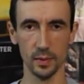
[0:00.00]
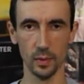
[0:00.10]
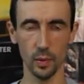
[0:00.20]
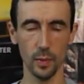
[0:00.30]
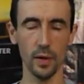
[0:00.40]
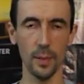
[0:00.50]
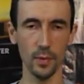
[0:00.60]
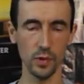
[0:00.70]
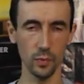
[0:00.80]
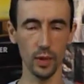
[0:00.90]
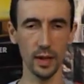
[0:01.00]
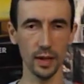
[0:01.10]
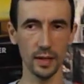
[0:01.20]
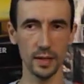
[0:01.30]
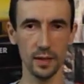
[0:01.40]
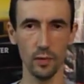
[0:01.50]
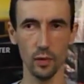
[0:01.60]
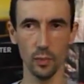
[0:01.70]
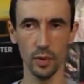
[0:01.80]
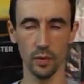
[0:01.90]
грубо говоря, почему я их
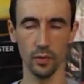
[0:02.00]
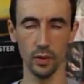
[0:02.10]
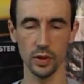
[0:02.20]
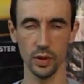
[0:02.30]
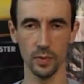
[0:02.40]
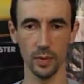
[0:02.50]
отсеиваю в первую очередь,